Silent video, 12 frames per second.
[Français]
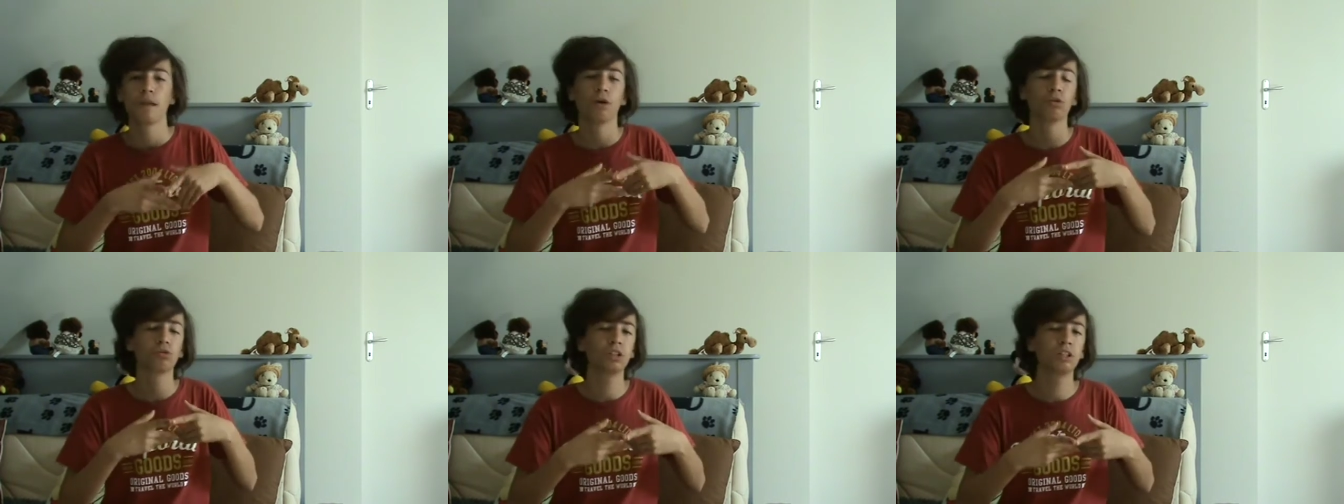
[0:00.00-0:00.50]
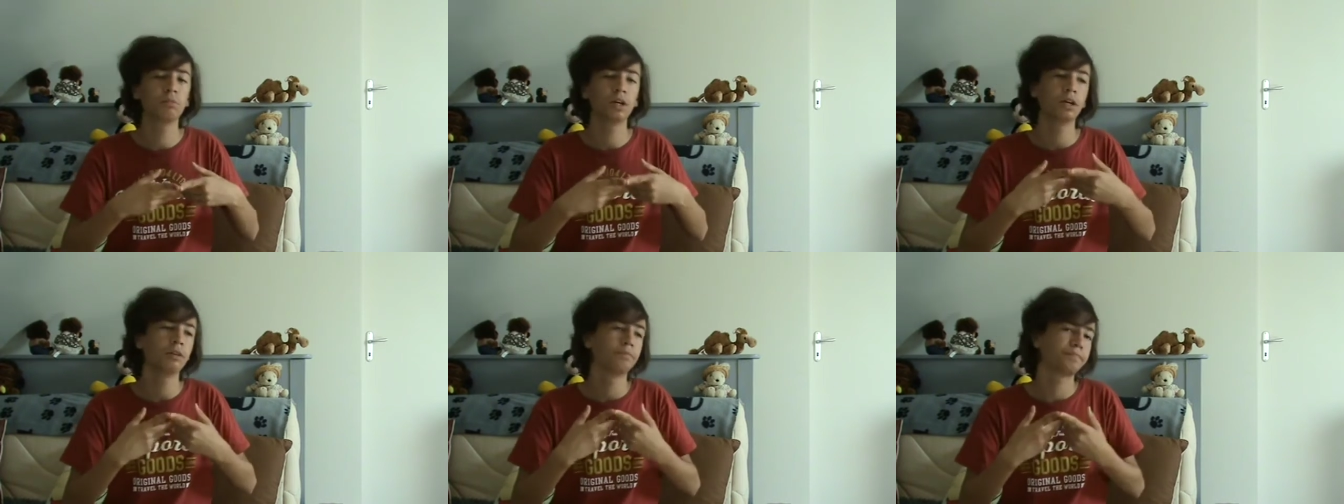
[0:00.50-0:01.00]
entre
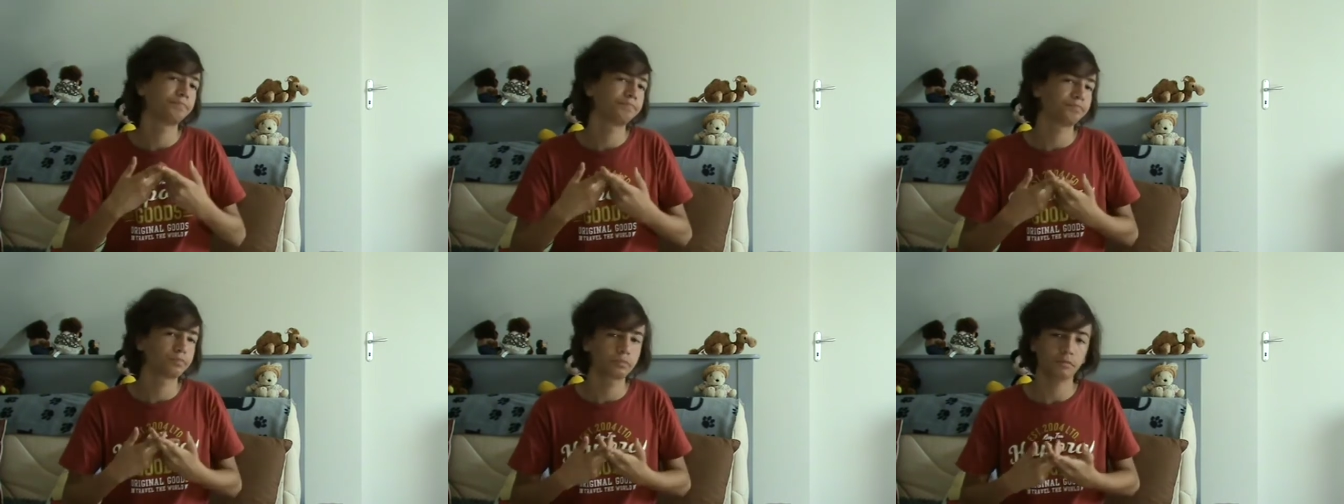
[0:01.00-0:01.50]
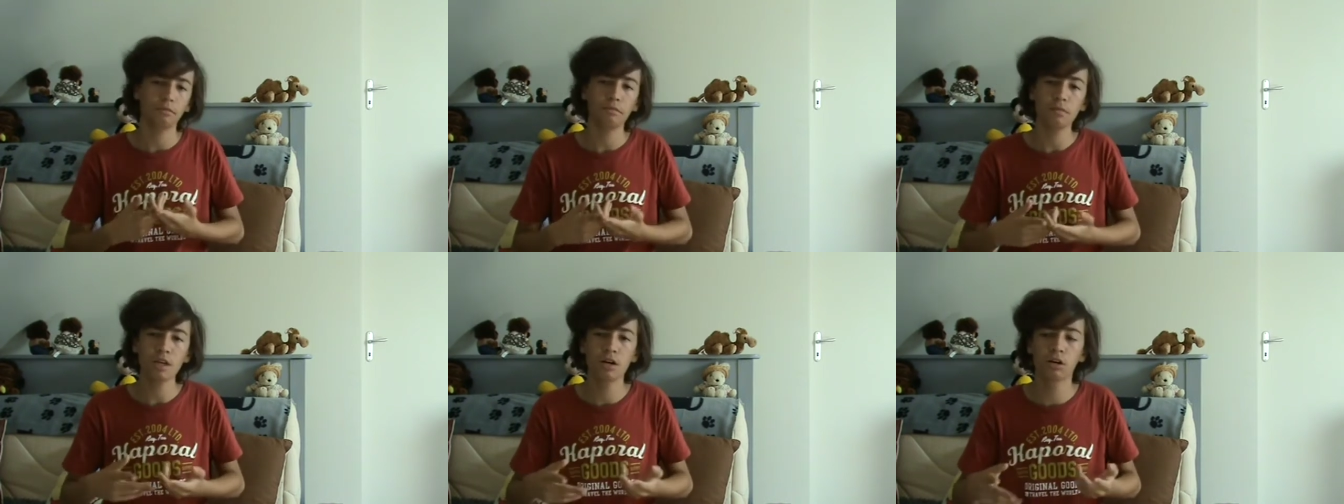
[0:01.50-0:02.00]
guillemets,
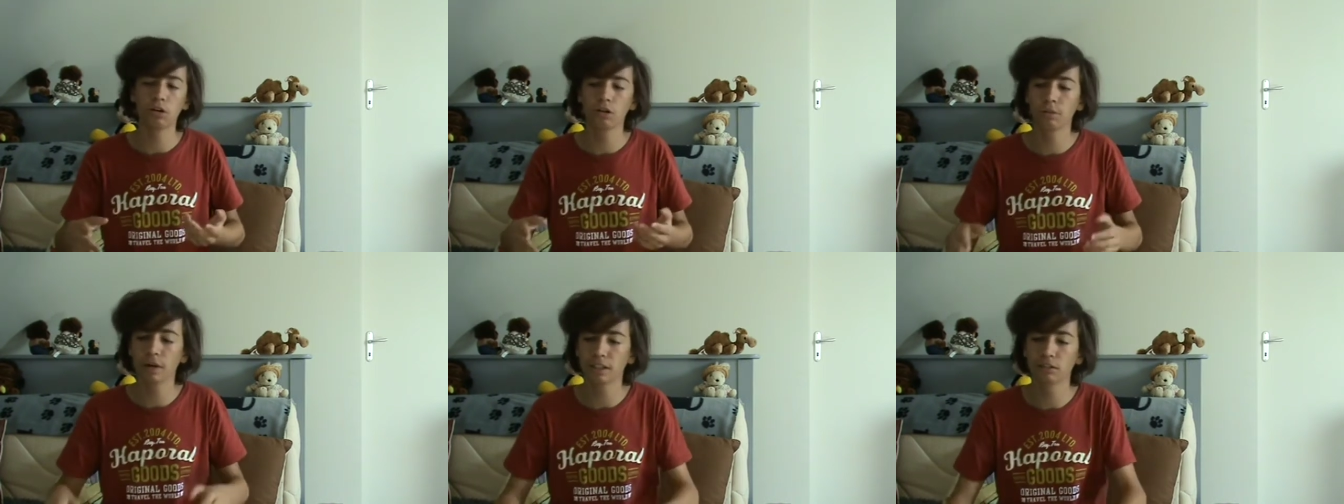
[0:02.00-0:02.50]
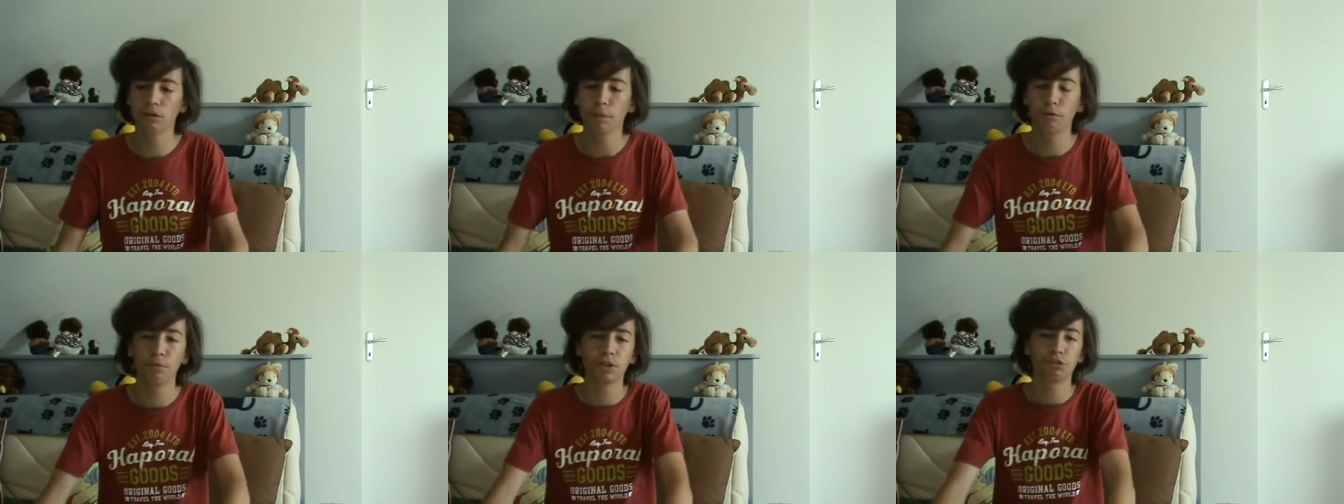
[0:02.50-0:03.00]
euh, bah, de la
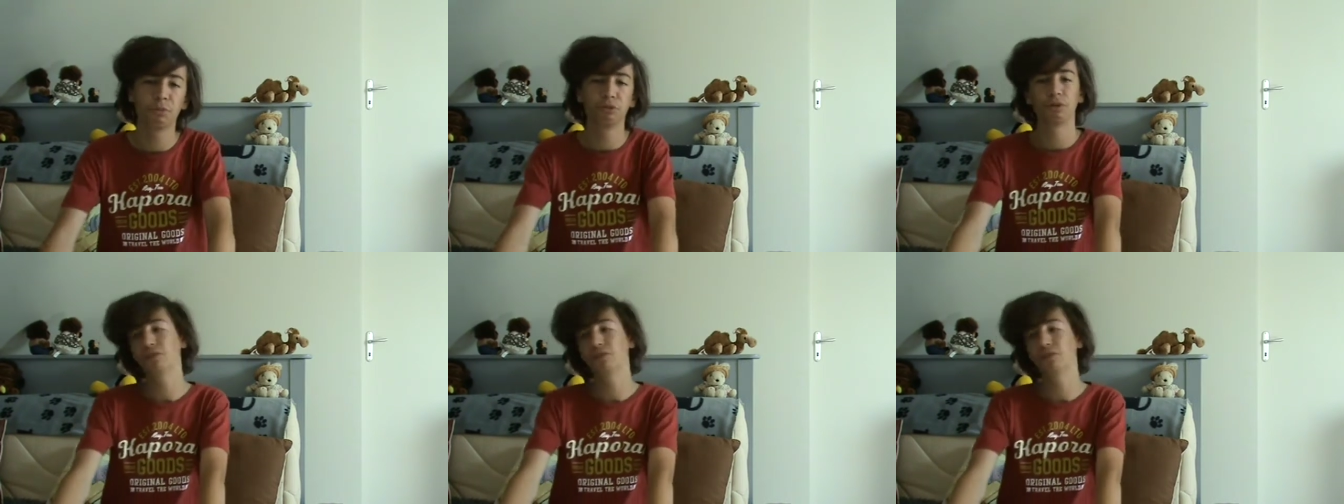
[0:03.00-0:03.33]
première semaine de la